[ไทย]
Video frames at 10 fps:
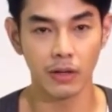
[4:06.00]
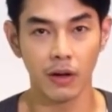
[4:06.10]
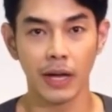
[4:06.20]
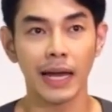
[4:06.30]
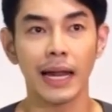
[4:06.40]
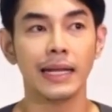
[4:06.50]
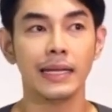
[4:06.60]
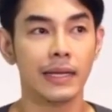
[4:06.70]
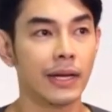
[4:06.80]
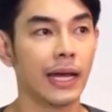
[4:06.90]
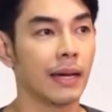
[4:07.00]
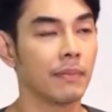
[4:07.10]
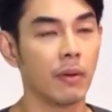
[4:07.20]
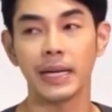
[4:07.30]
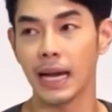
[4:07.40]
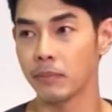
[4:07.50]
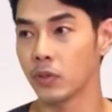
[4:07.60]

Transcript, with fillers: องให้ใครในนี้ก็ได้ครับ ลองไปทำ